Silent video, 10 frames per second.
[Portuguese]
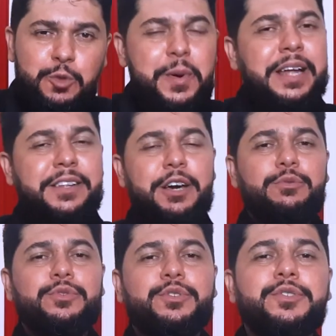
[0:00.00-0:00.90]
para
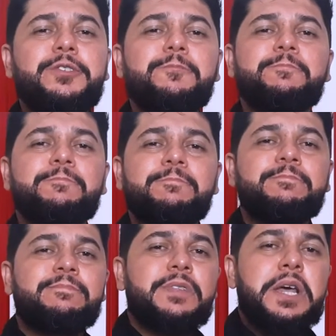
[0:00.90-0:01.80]
Deus.
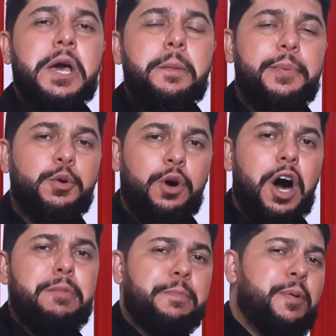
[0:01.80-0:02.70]
Para o
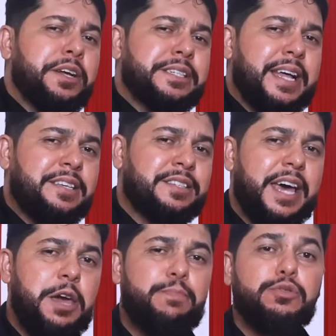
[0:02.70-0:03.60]
homem pode até
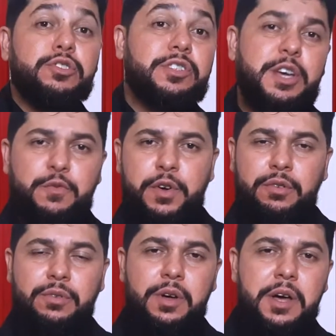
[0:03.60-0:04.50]
ser impossível,
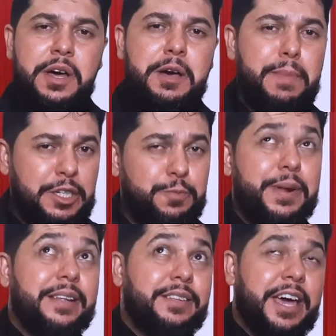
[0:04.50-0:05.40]
mas
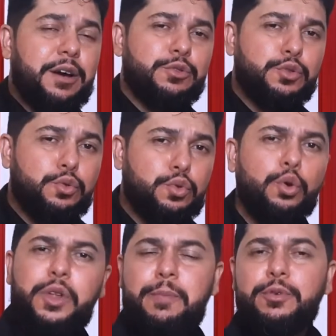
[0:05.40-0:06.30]
para Deus
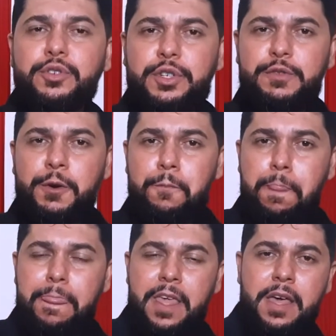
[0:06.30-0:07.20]
tudo é possível.
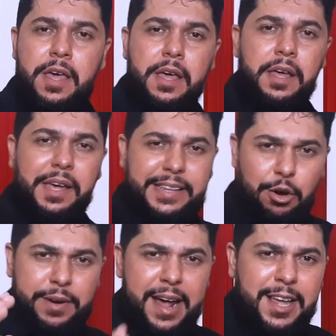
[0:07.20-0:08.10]
Então
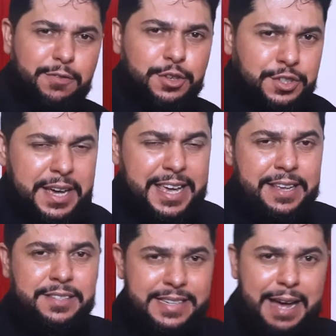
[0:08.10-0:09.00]
eu quero que você que
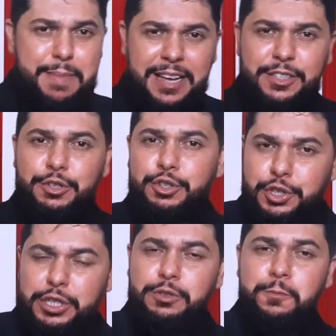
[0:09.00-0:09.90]
está me
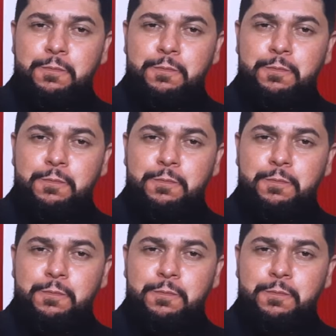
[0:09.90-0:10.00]
assistindo